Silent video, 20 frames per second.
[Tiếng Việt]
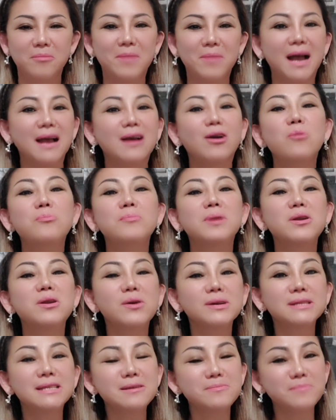Bạn không biết
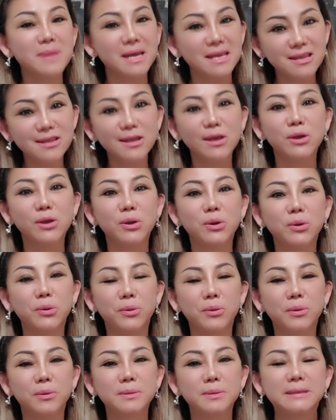nói tiếng Mỹ
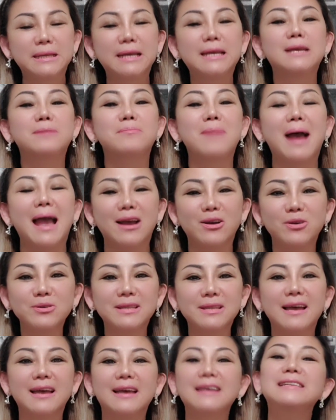nhiều thì bạn có
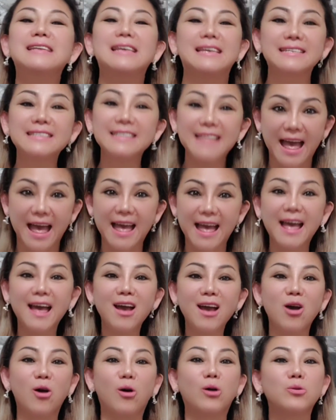thể diễn
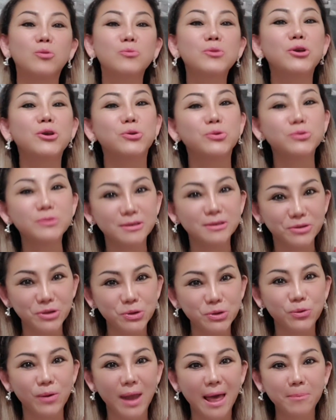tả, họ cũng hiểu được
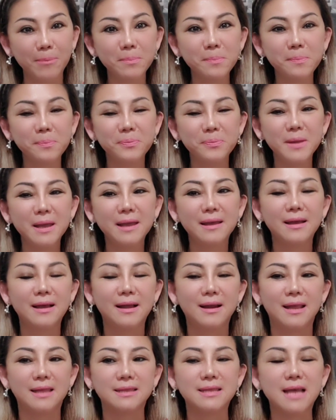nhiều lắm.
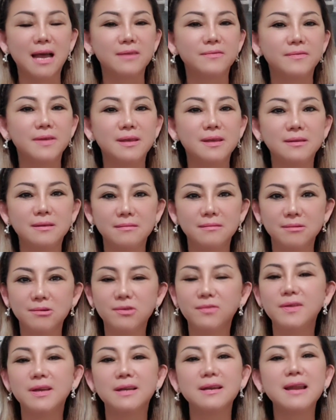Là tại vì
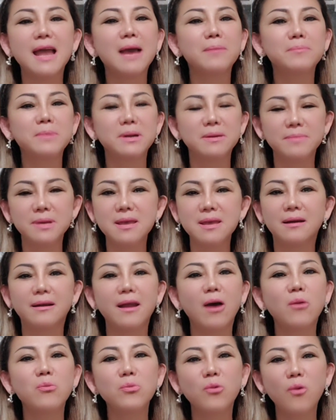người Việt Nam mình bây giờ
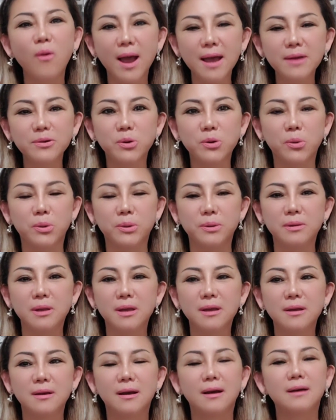đông quá rồi,
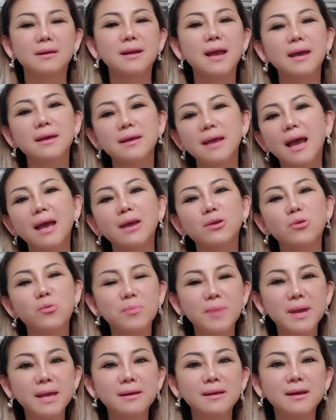ở đây ai
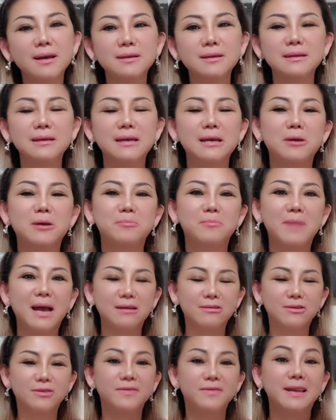cũng biết hết. Mà
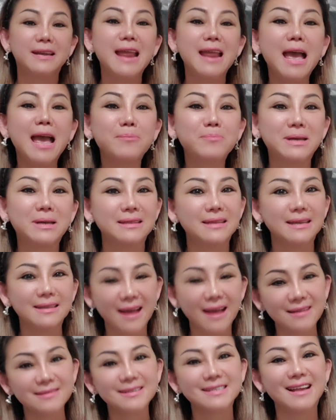người Việt Nam mình thì
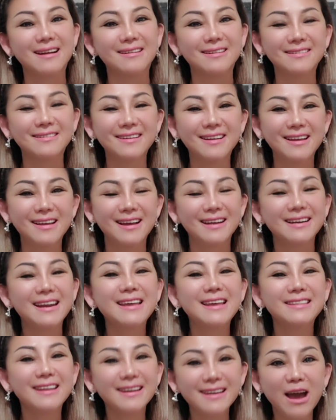thật sự
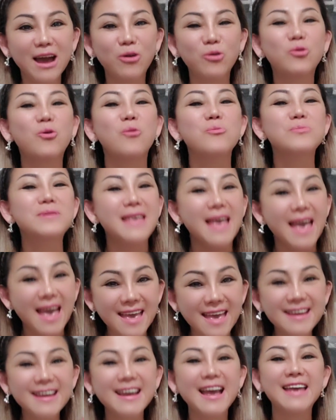đi tới đâu cũng
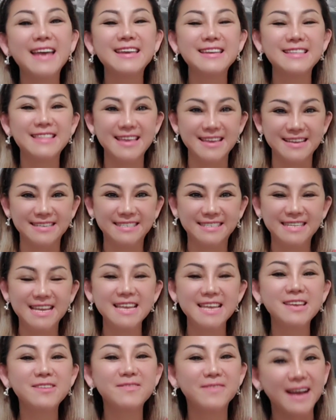dễ gây thiện
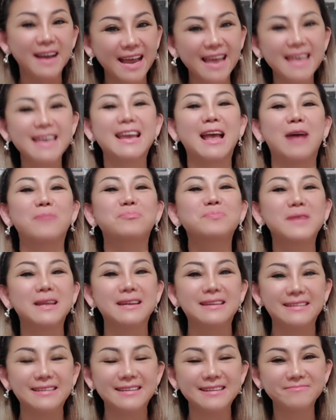chí và gây cảm
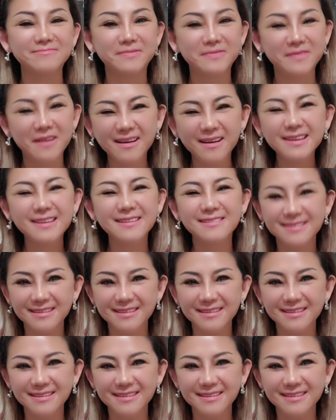tình với